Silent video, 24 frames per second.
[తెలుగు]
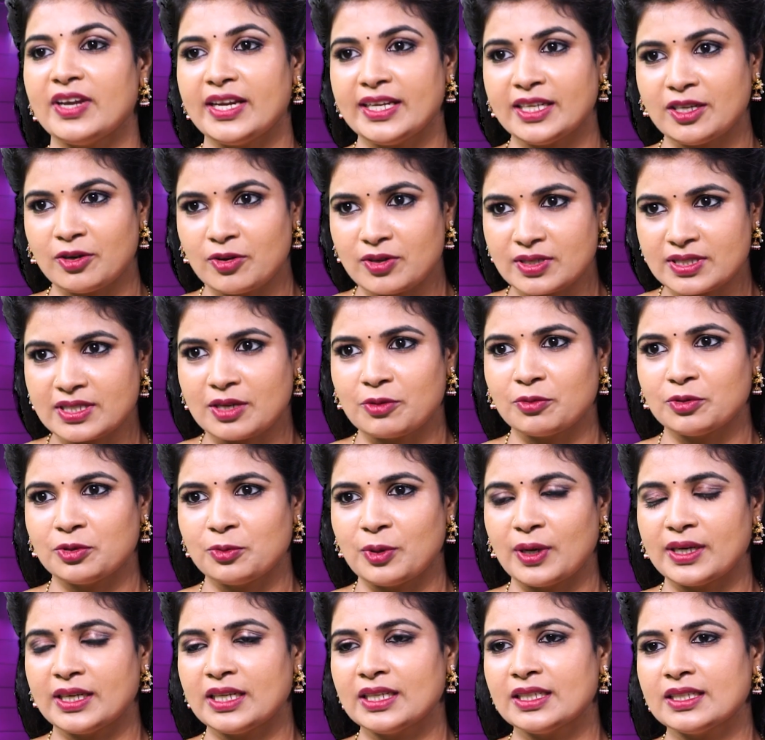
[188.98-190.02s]
వెయిట్ లాస్ అవుతూ
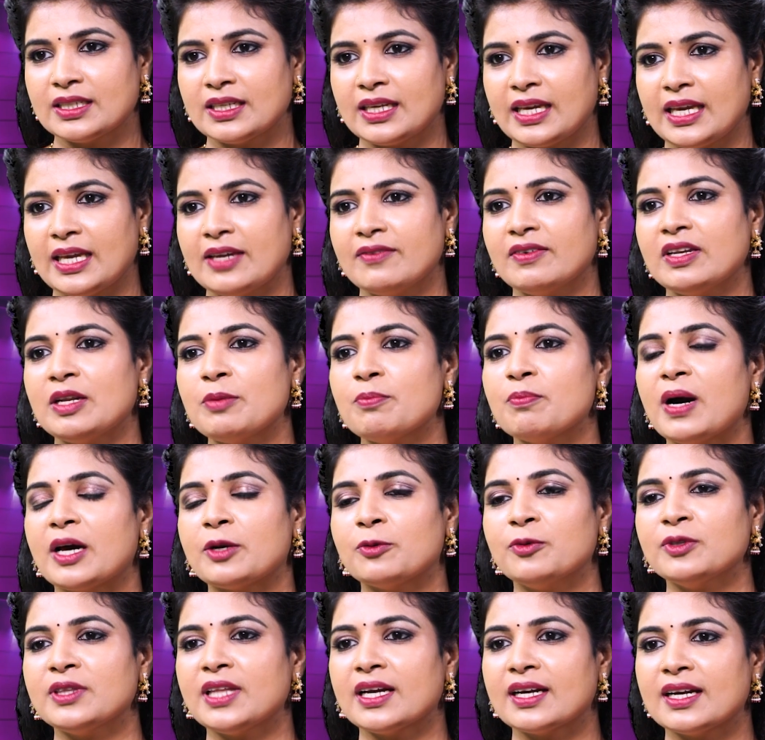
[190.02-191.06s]
అంటే కేవలం
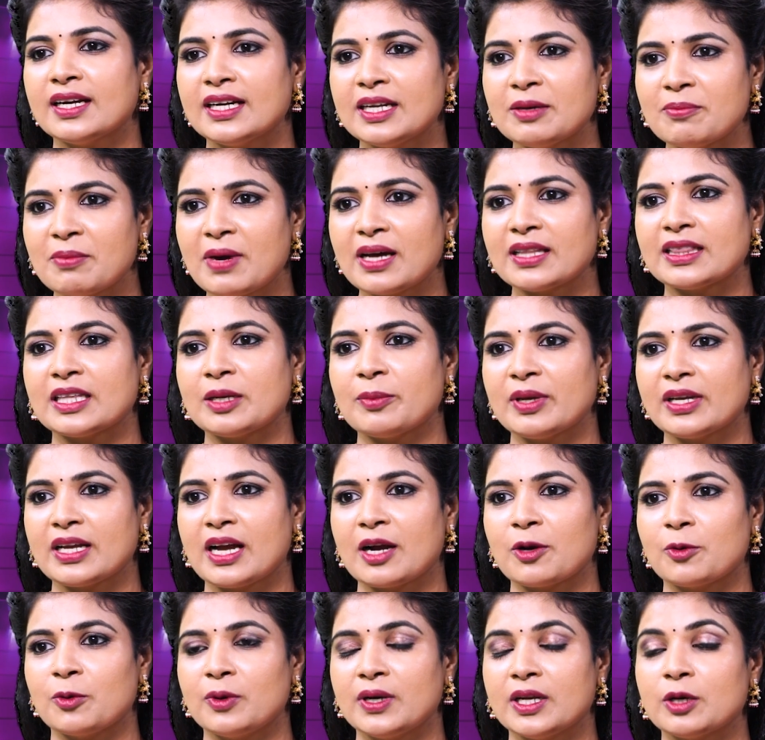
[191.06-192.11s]
బరువు తగ్గడం మాత్రమే
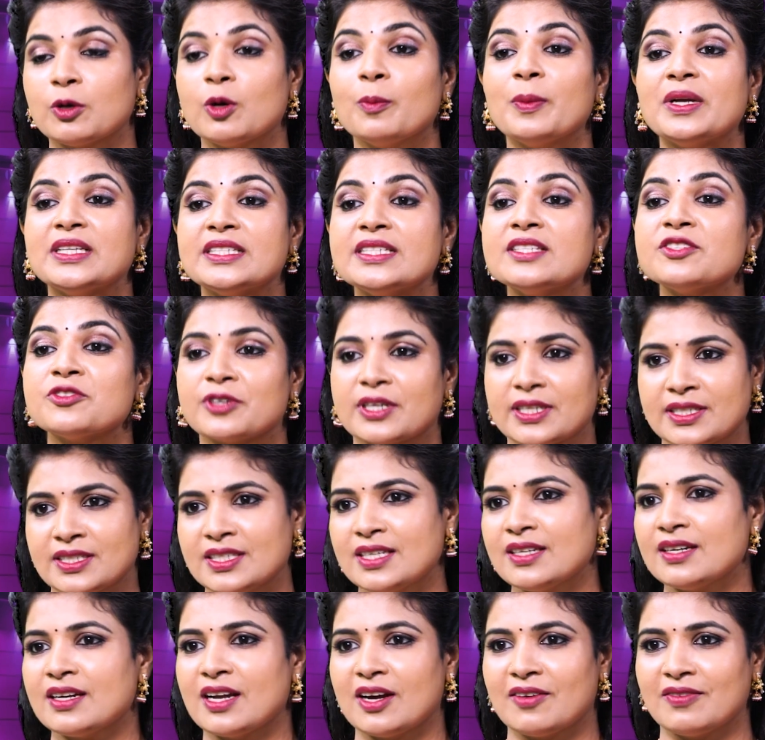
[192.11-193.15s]
కాకుండా ఒక మంచి
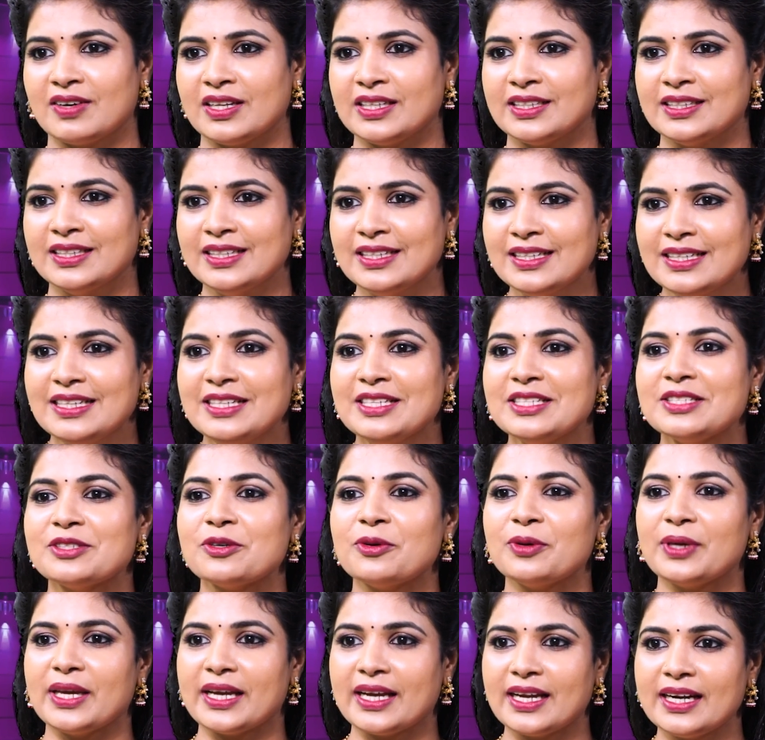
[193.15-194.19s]
స్ట్రక్చర్ రావాలి సో
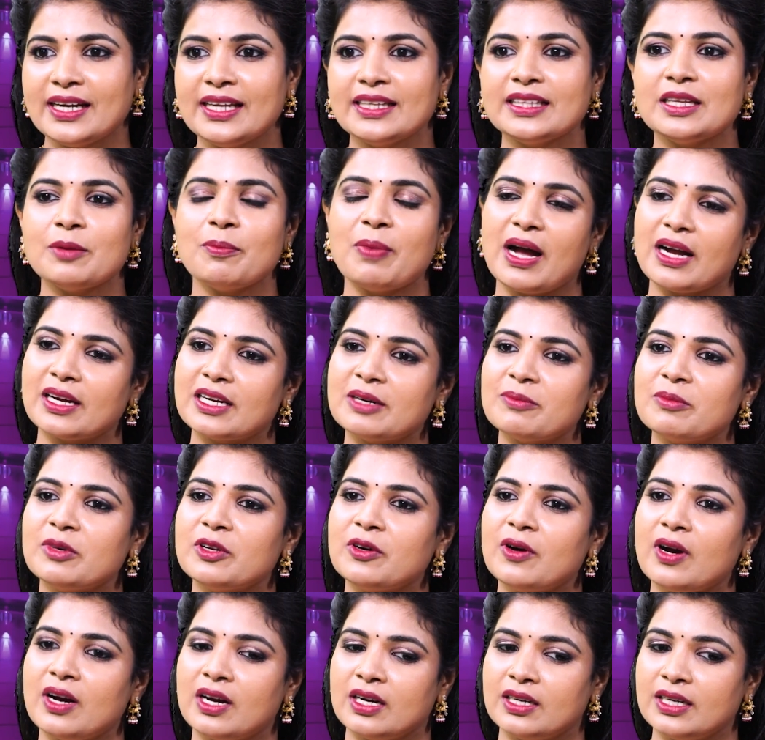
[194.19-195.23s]
ఎక్కడైతే
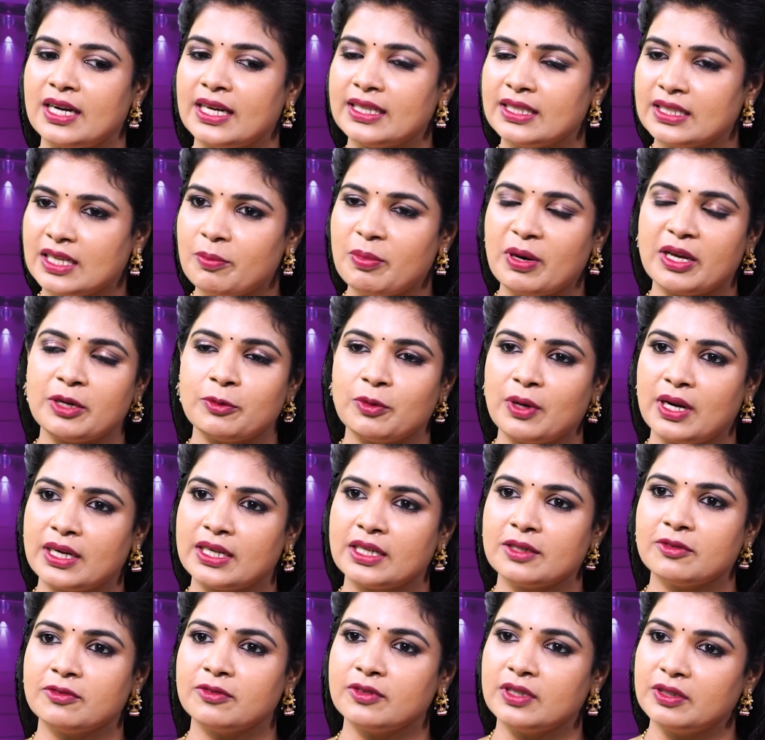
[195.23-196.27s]
భాగంలో అధిక బరువు
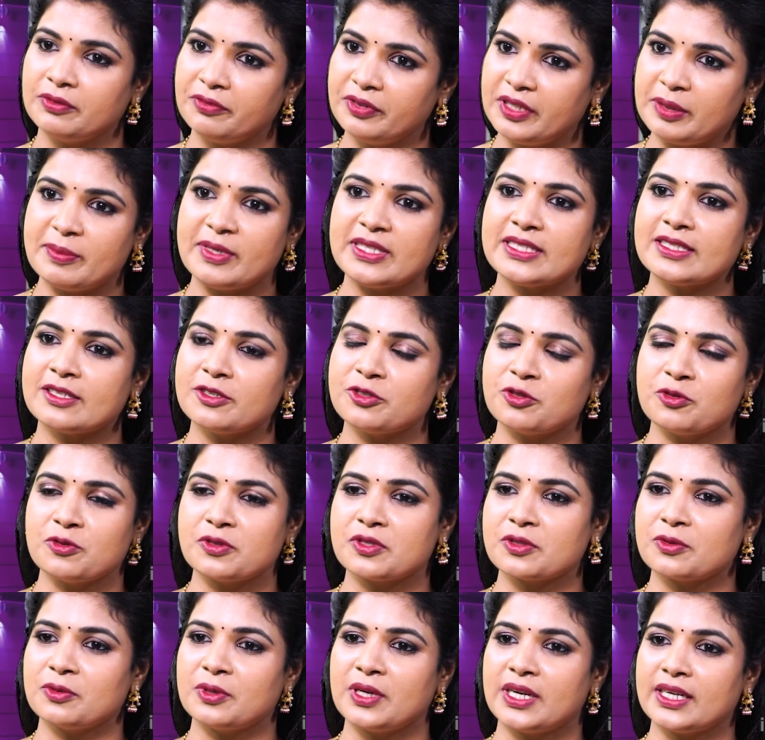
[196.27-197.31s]
అంటే ఫీమేల్స్లో
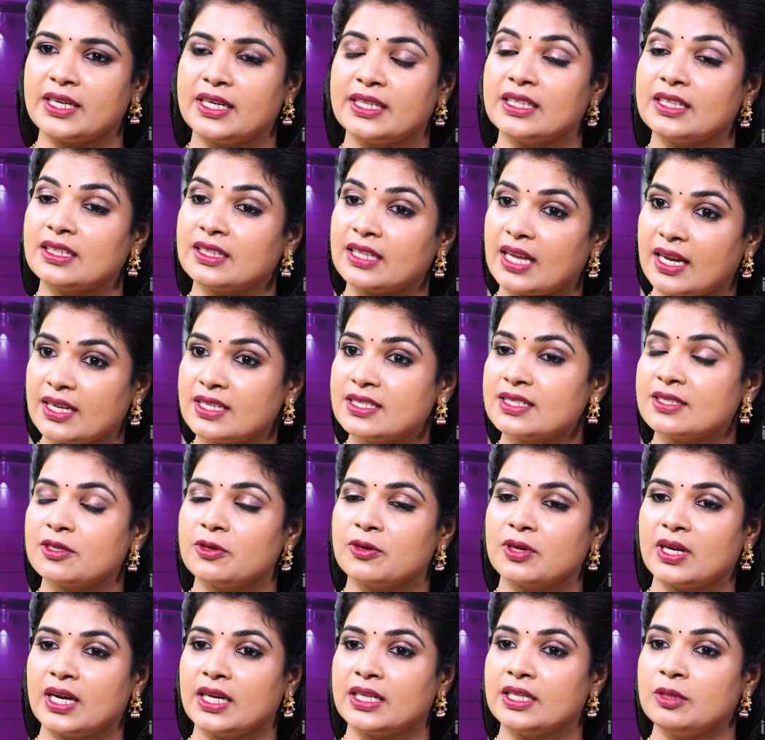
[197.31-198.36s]
చూసుకున్నట్లయితే
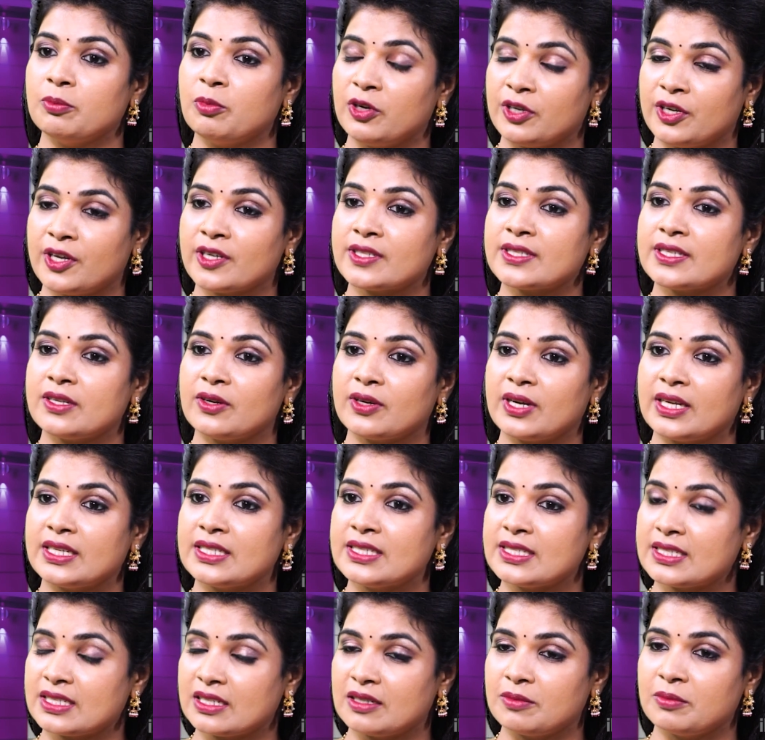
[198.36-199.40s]
థైస్లో కానీ బొటాక్స్లో
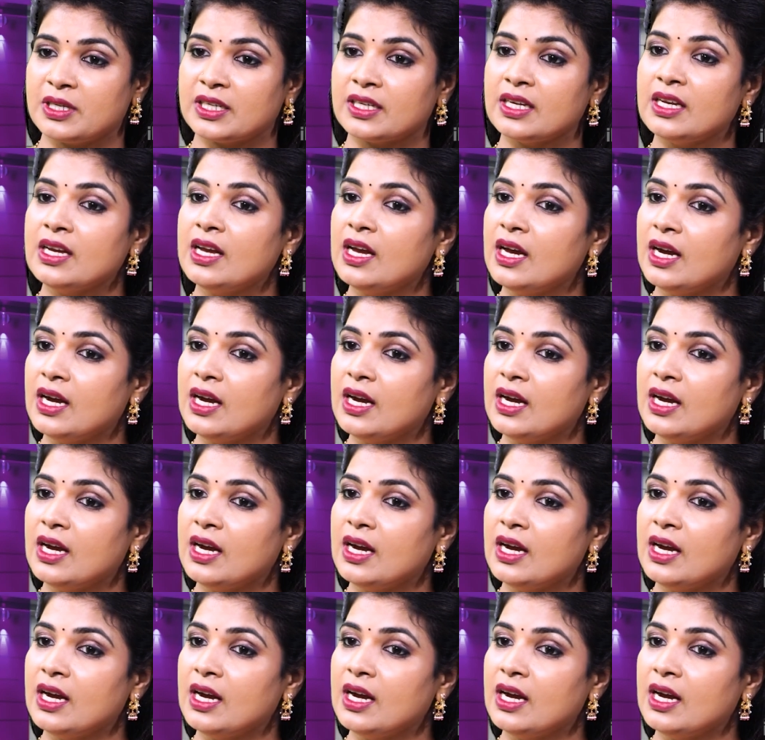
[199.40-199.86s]
కానీ స్టమక్